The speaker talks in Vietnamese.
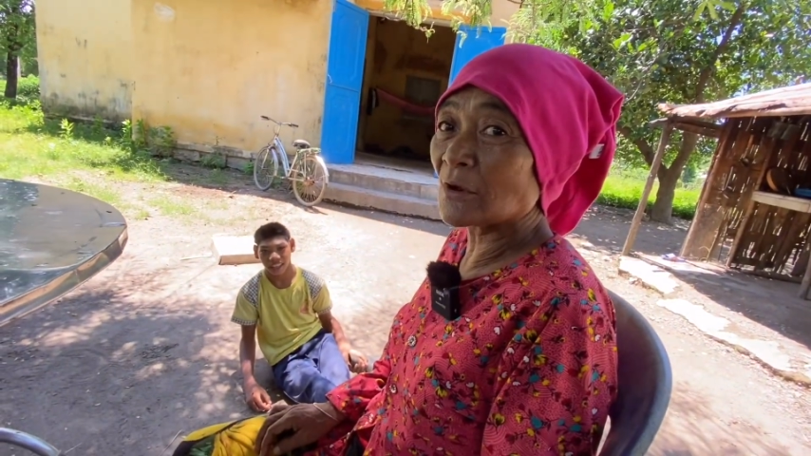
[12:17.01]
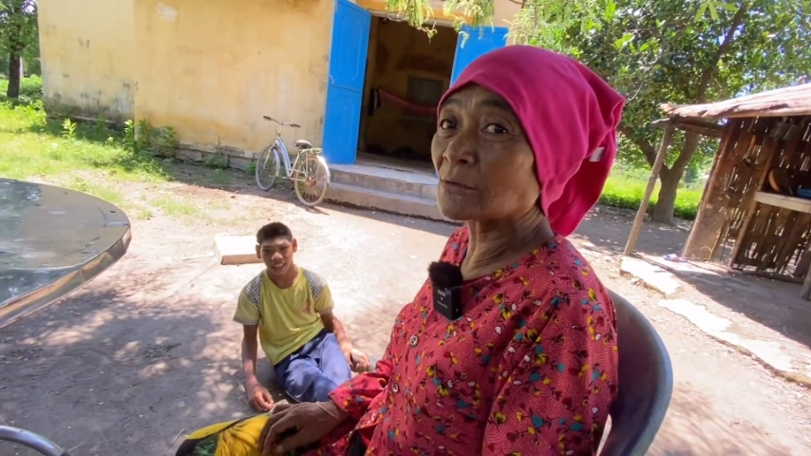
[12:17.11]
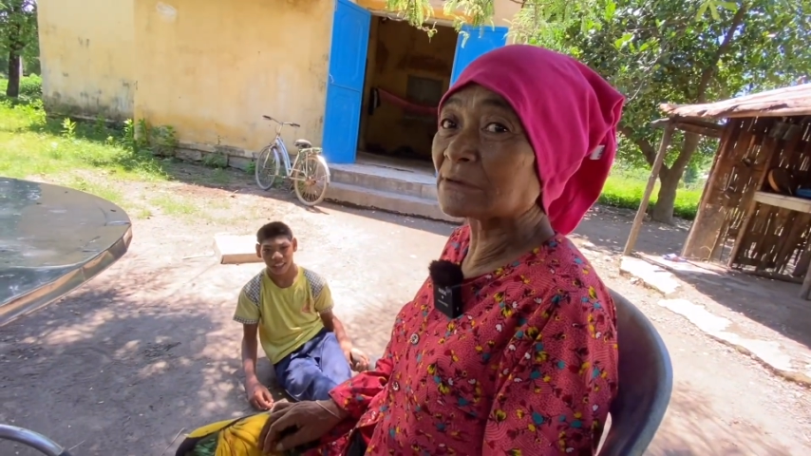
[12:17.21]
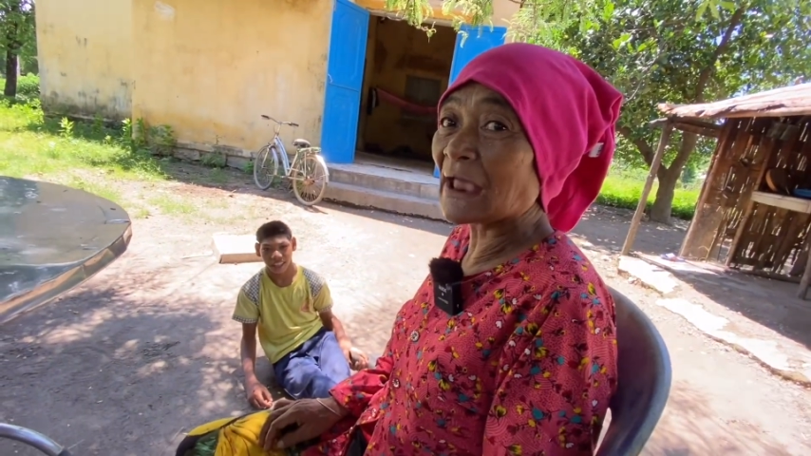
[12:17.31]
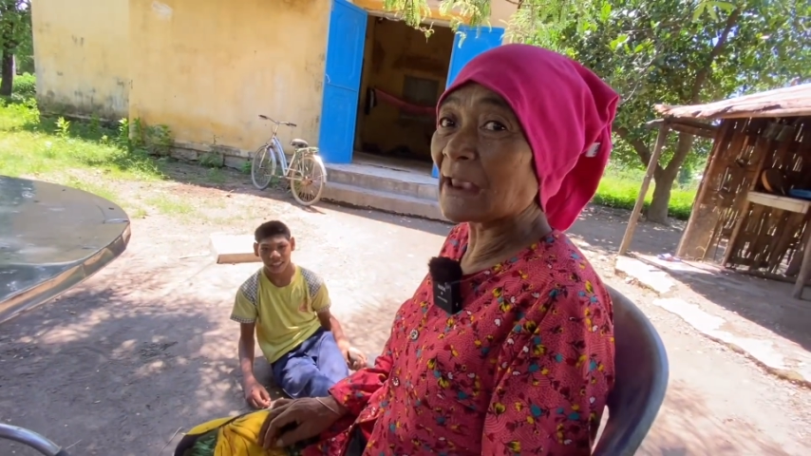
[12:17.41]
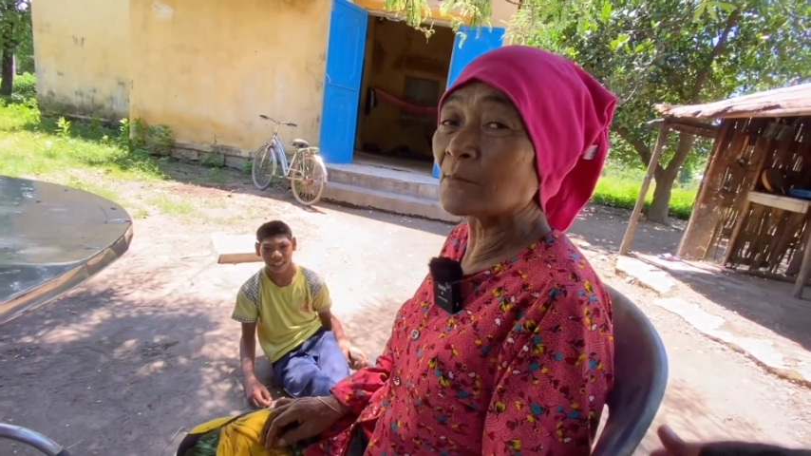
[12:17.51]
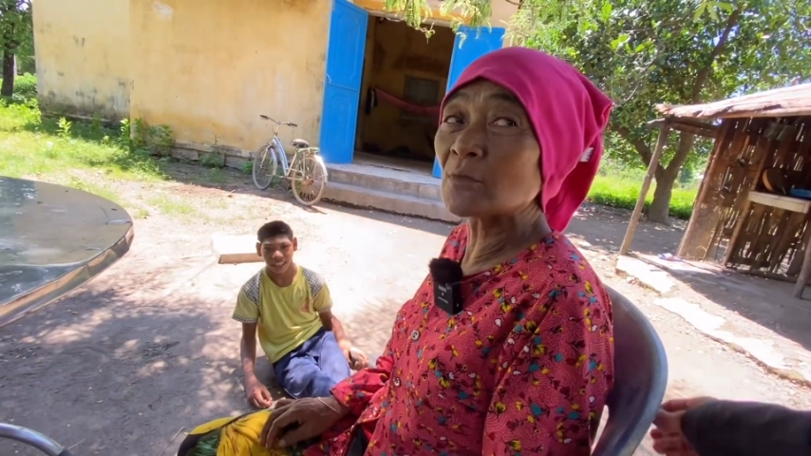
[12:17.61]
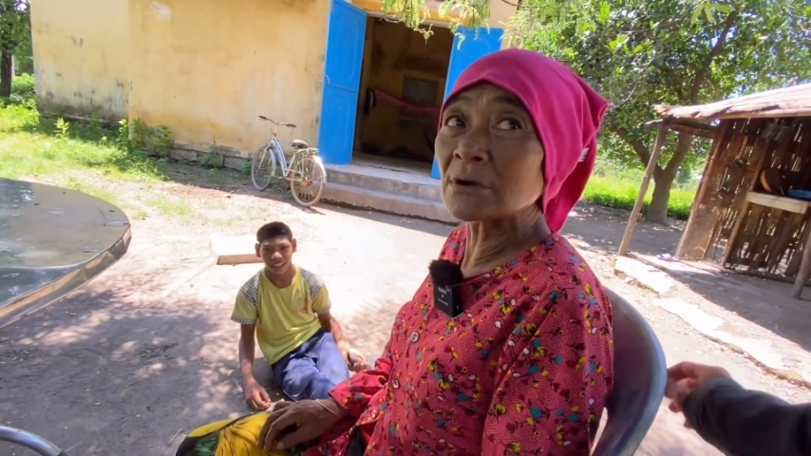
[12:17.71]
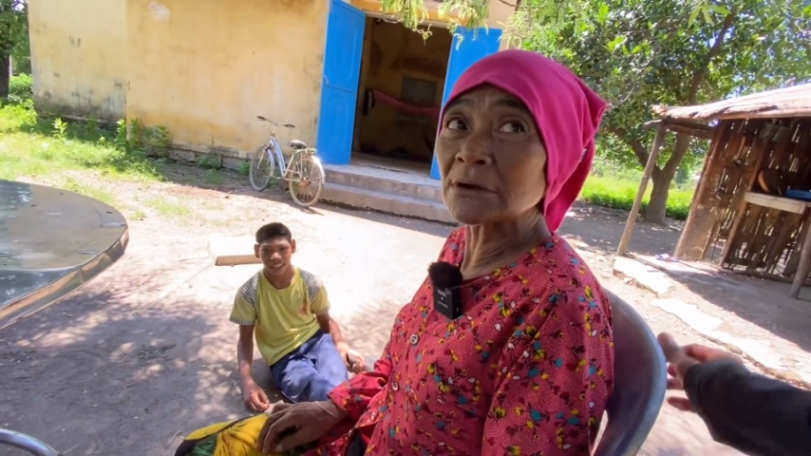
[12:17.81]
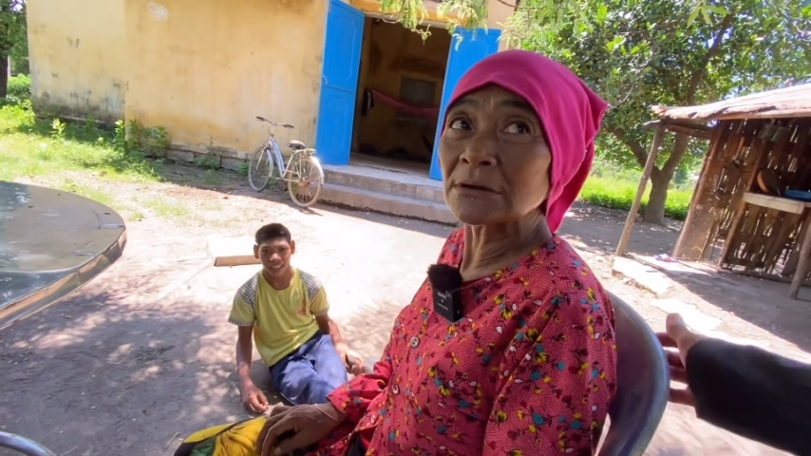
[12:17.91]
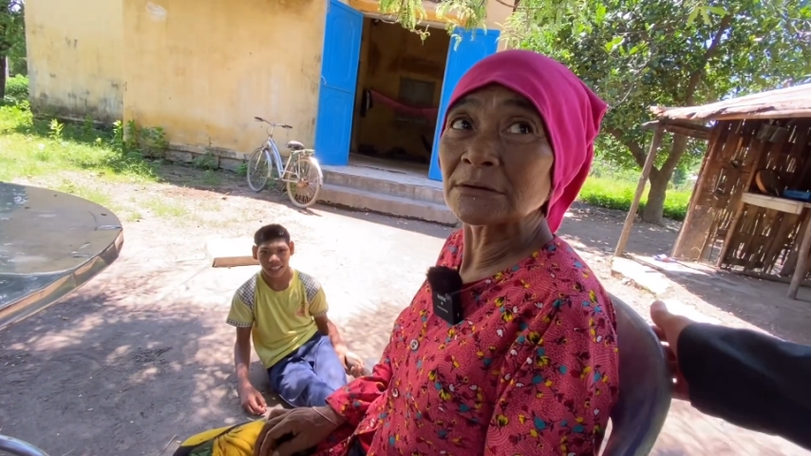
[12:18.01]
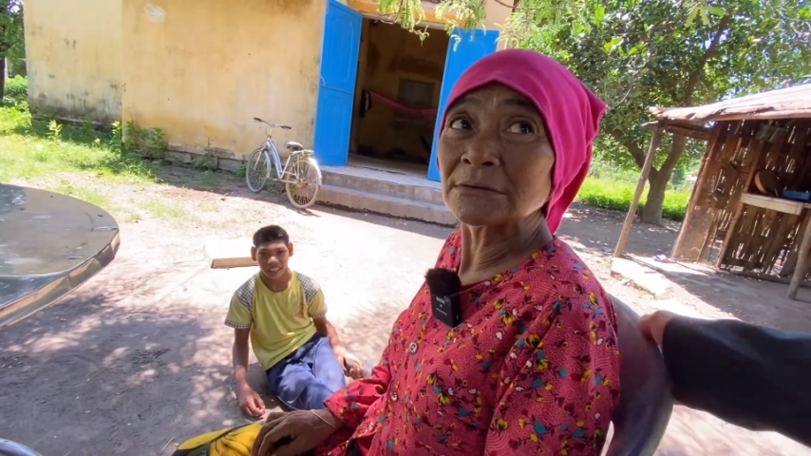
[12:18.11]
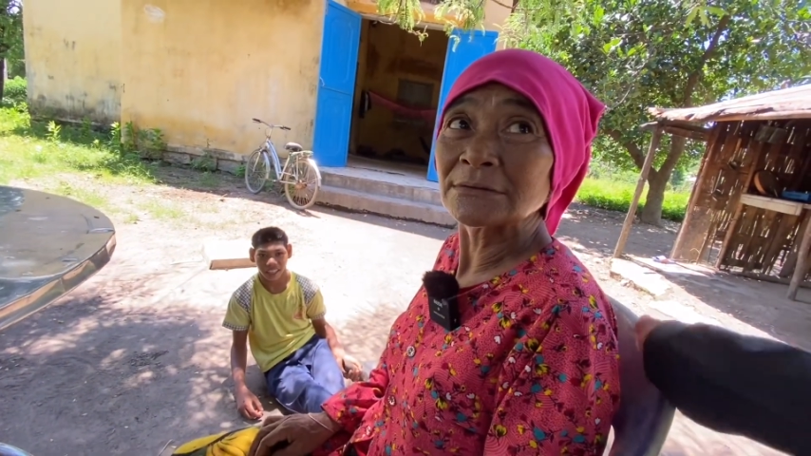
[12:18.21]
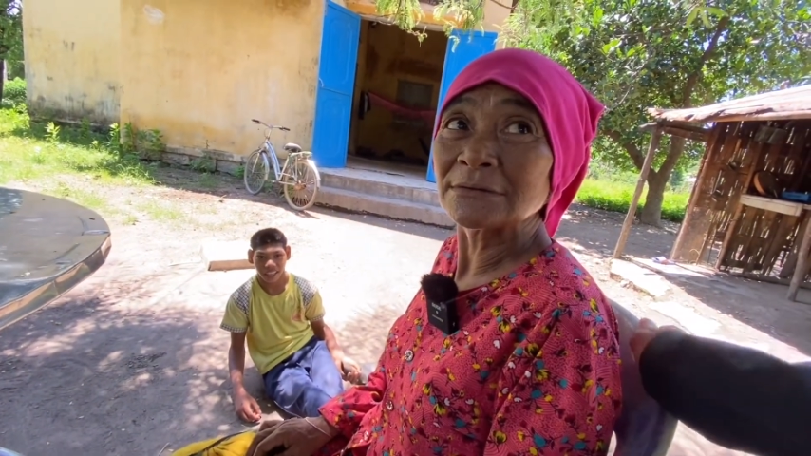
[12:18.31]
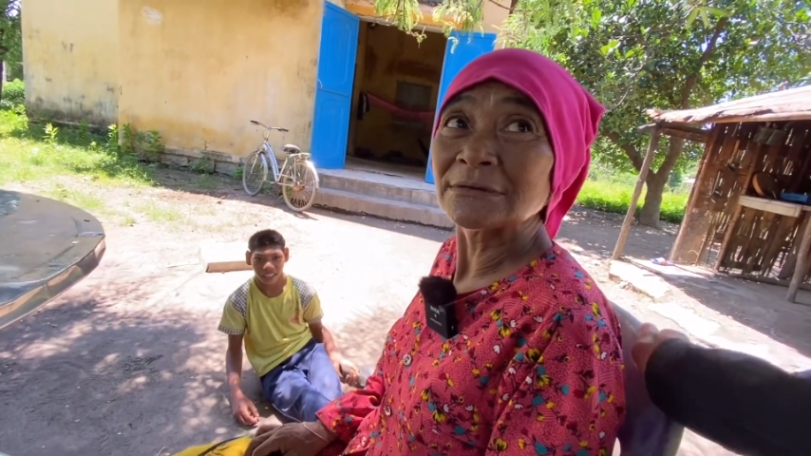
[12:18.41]
nó nhảy múa
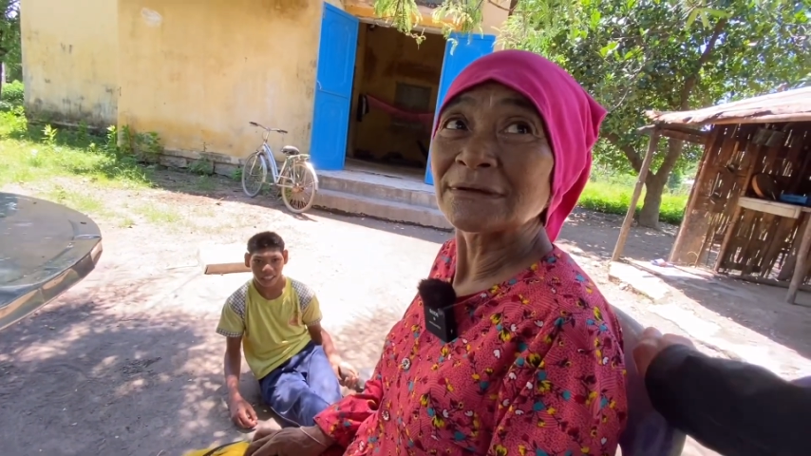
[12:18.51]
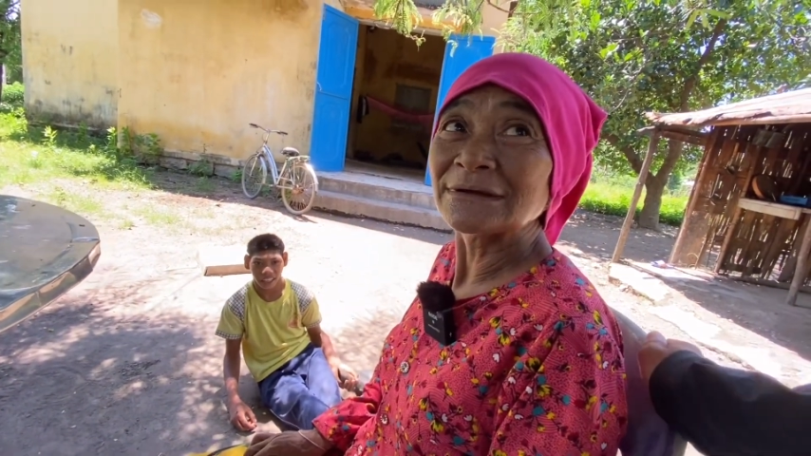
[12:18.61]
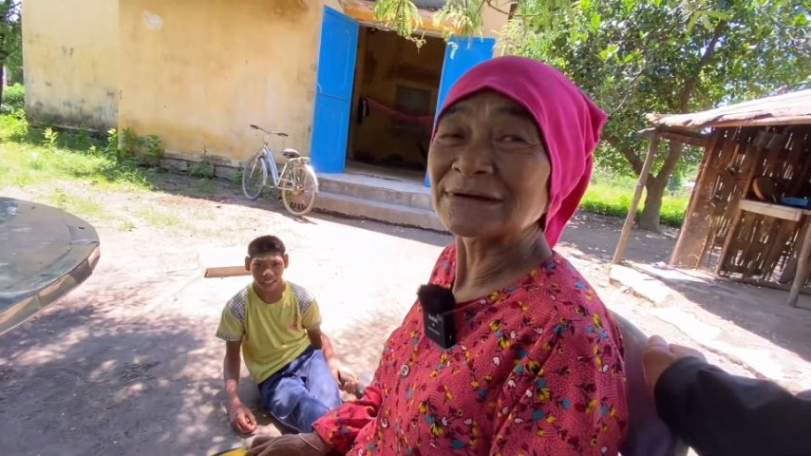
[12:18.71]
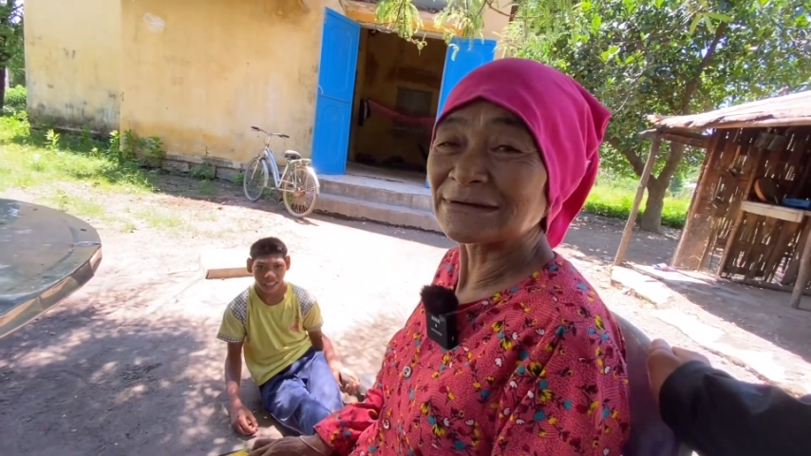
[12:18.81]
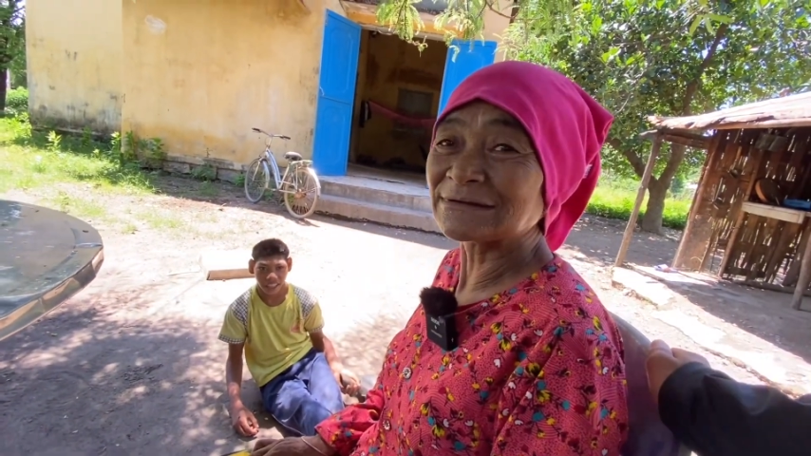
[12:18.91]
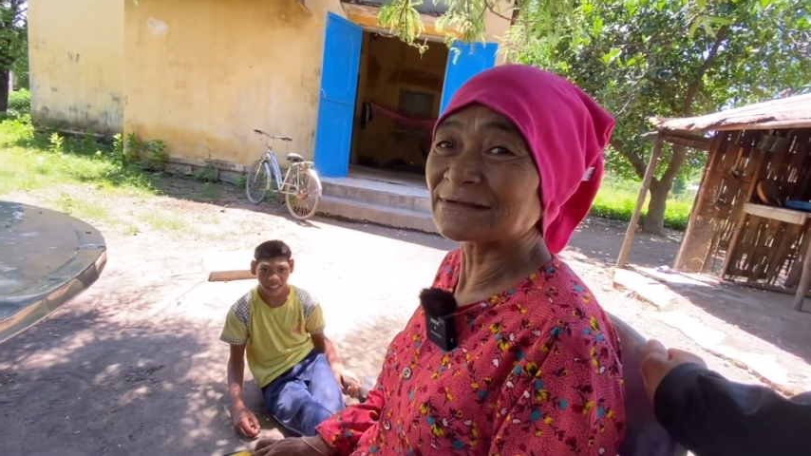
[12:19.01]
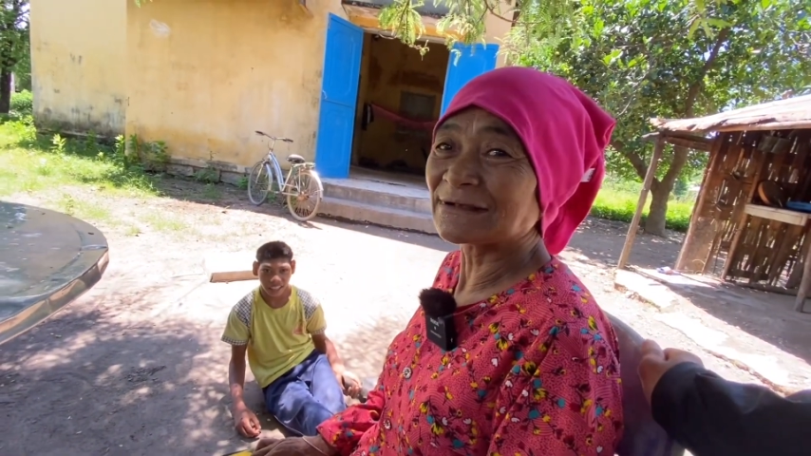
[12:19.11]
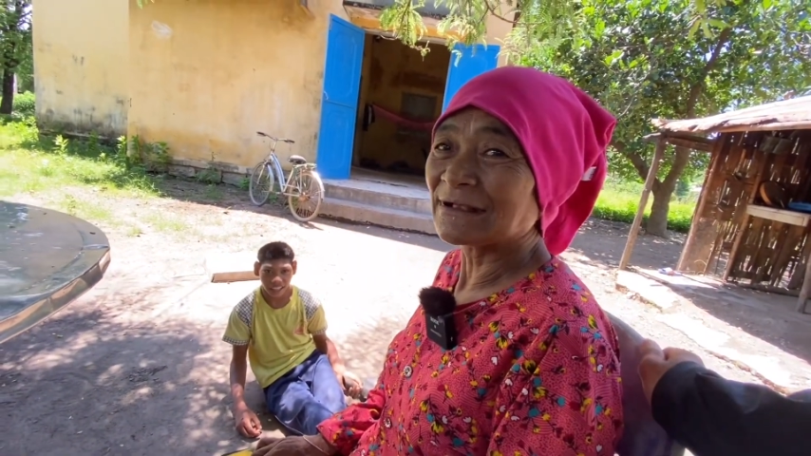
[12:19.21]
nhảy múa ừ.